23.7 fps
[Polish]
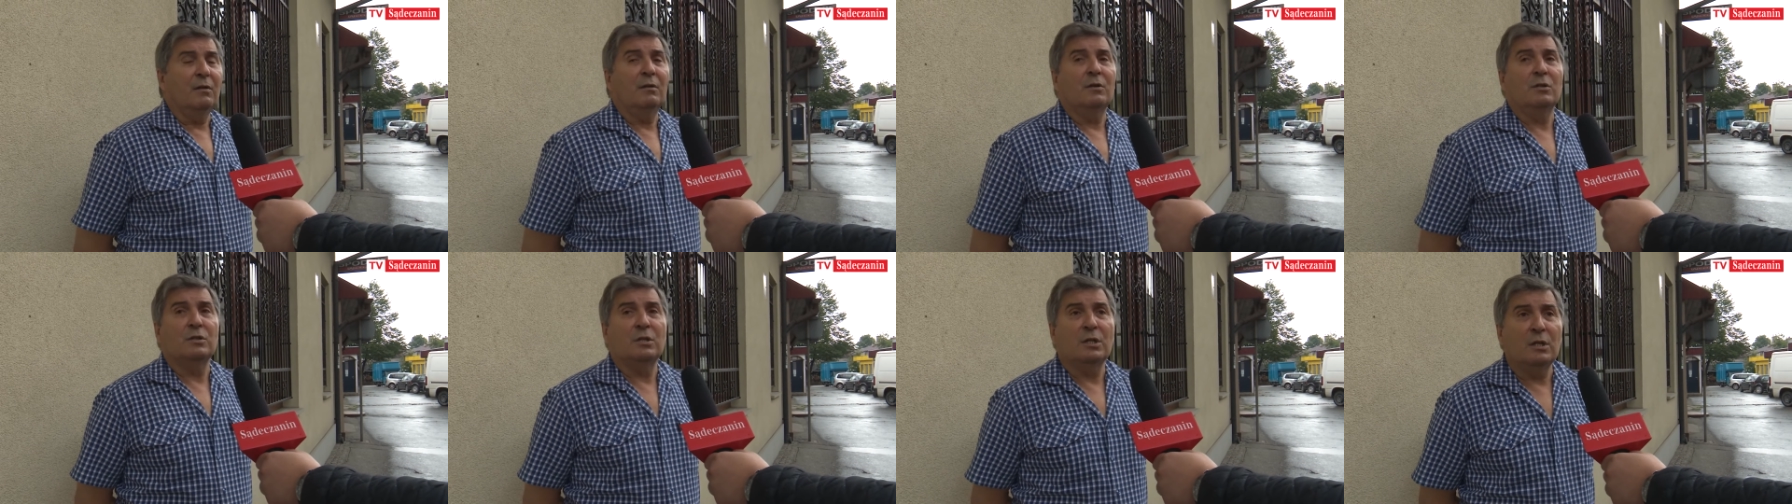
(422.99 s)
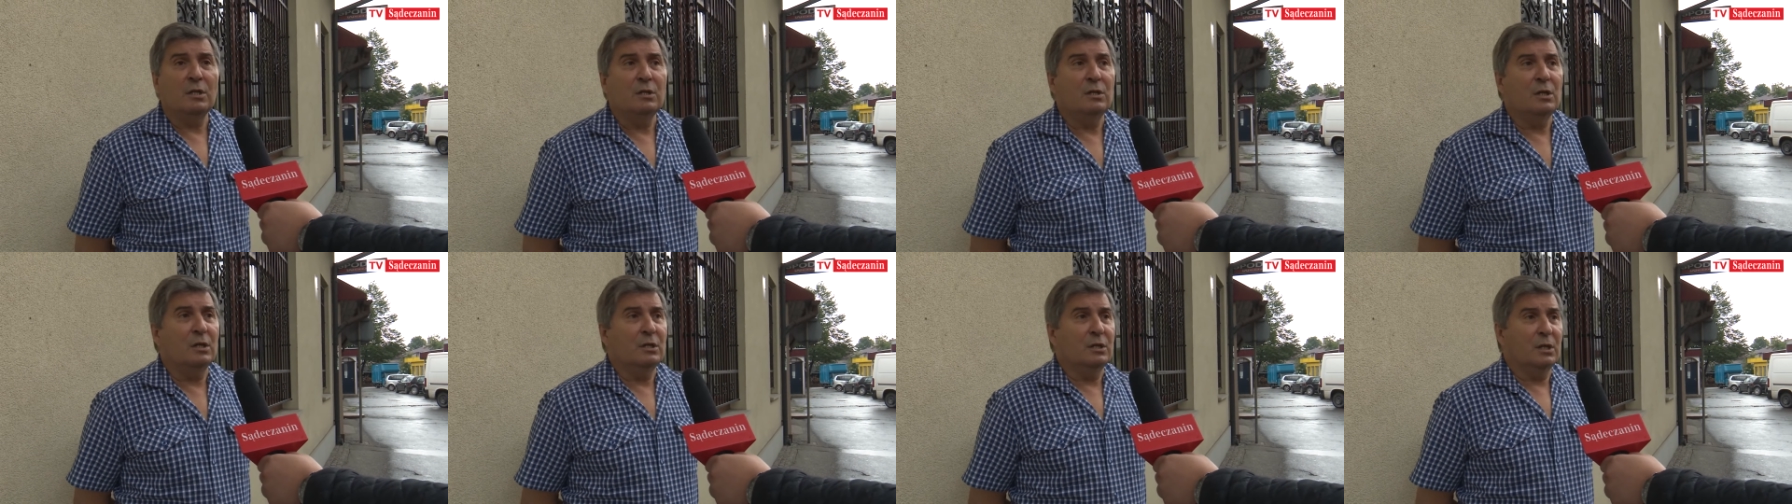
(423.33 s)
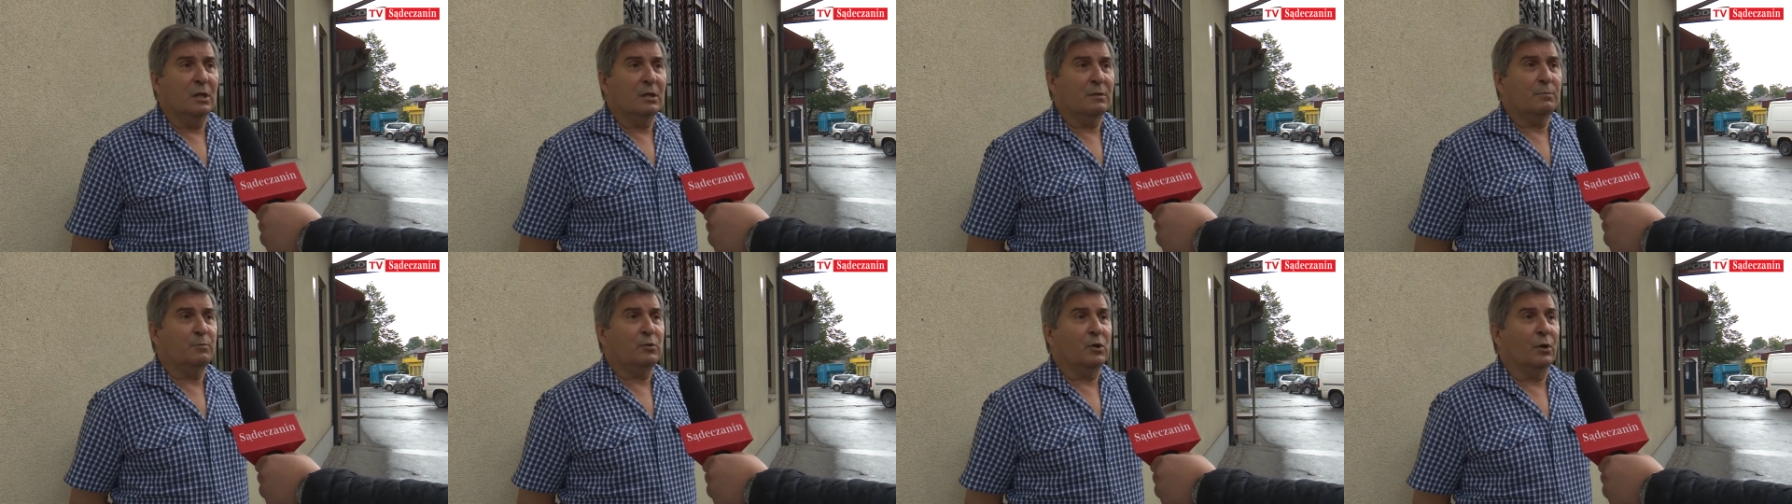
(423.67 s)
gdzie indziej
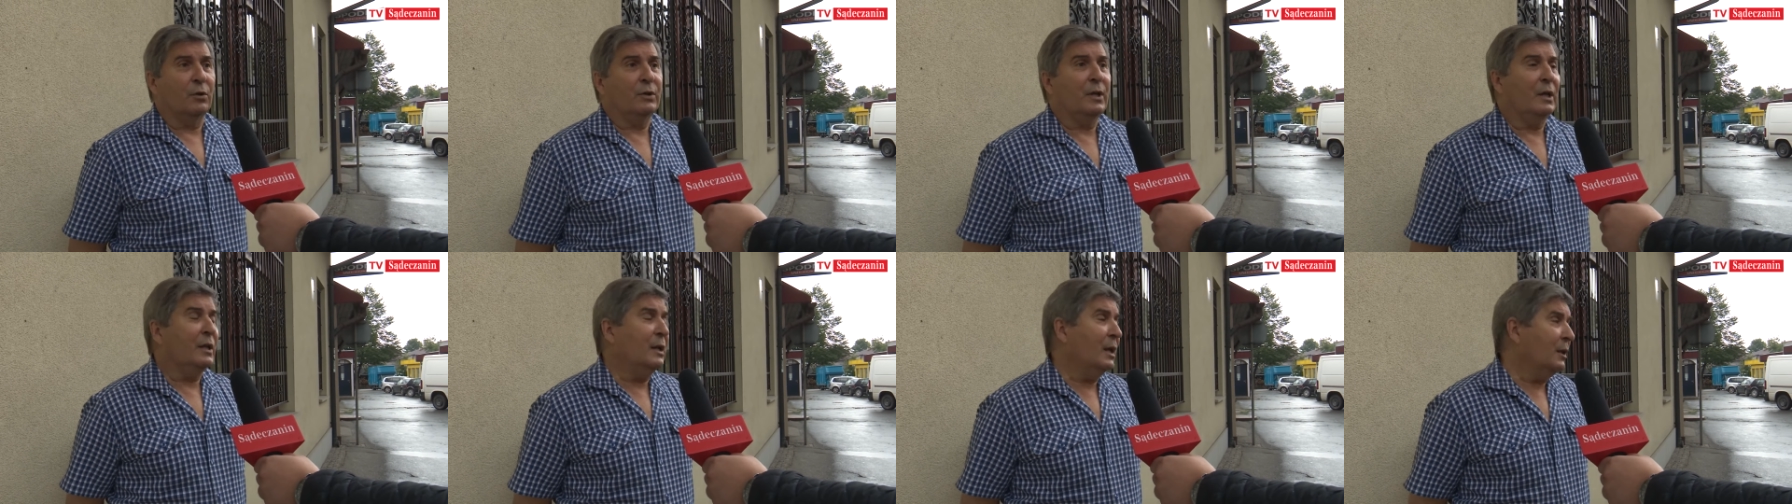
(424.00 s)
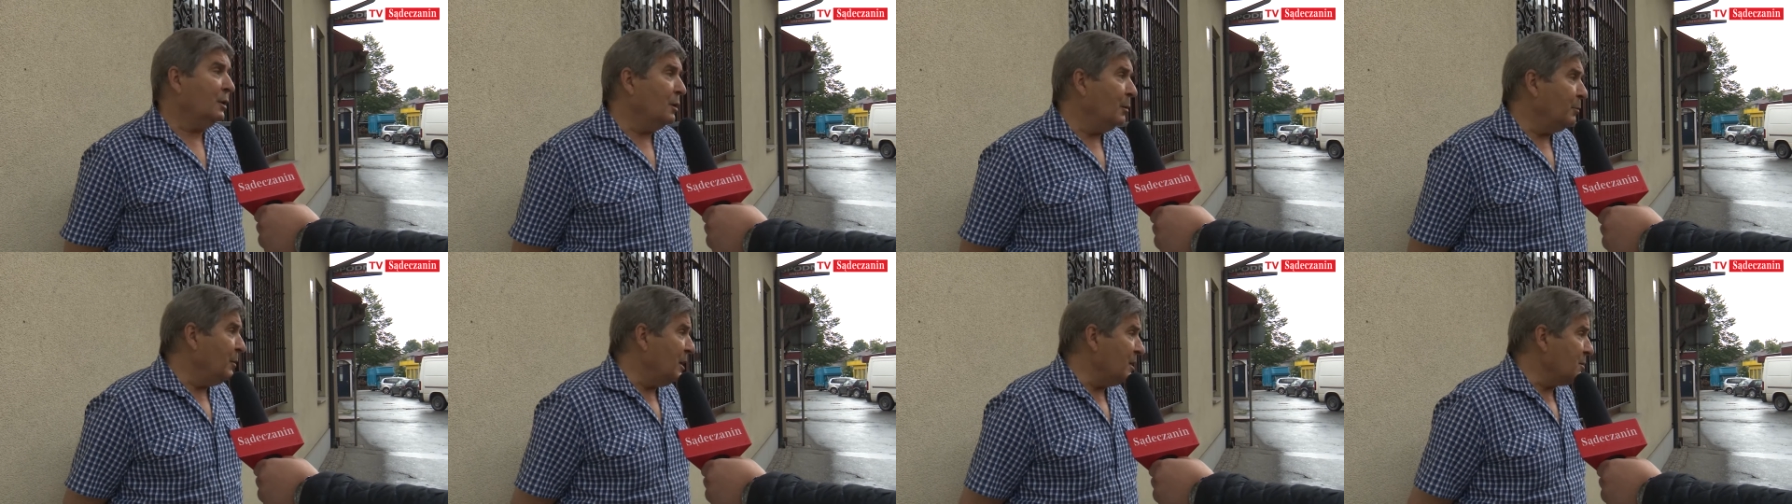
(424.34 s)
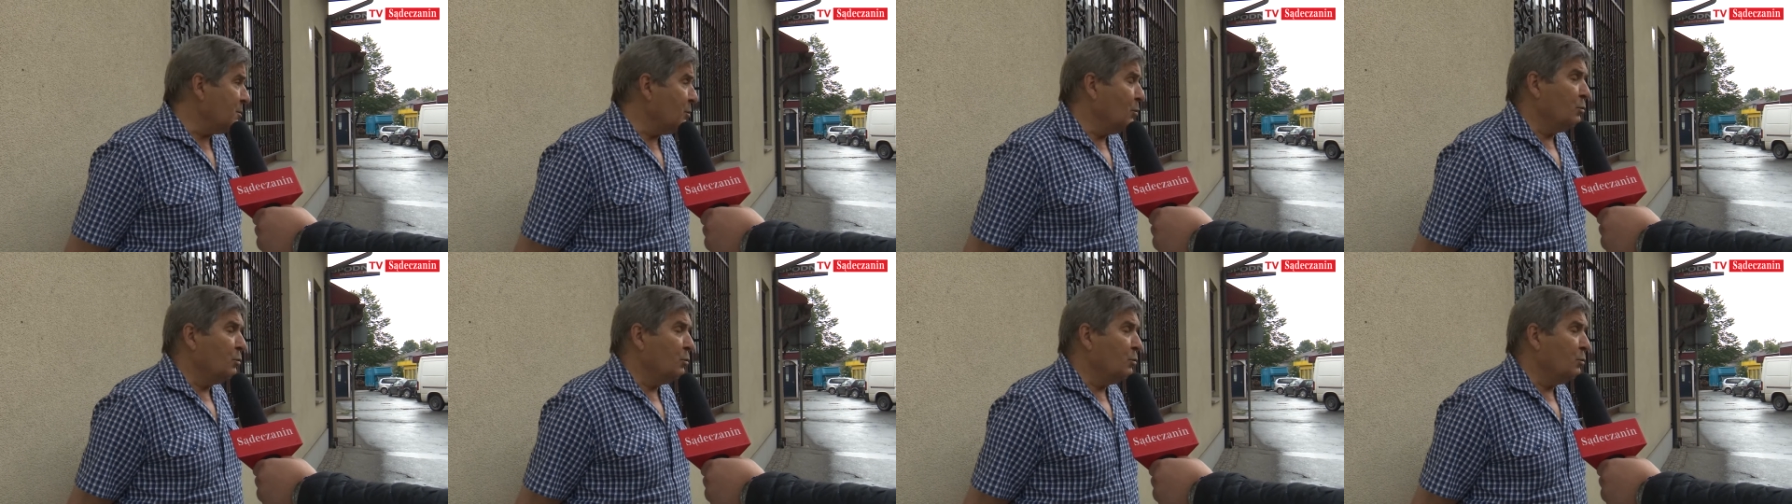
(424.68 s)
się sprząta, natomiast